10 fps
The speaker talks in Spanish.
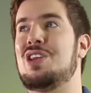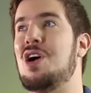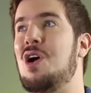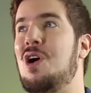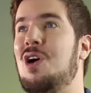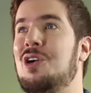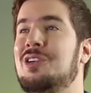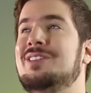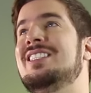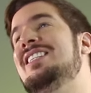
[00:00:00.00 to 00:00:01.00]

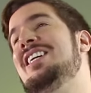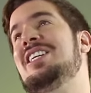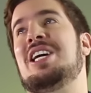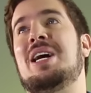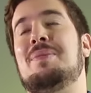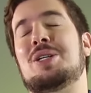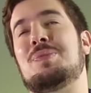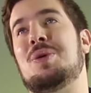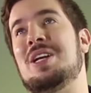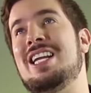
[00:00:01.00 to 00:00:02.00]
No, ella era más
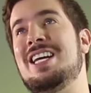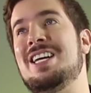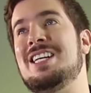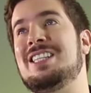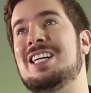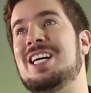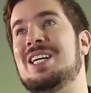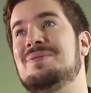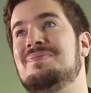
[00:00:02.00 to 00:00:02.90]
bonita,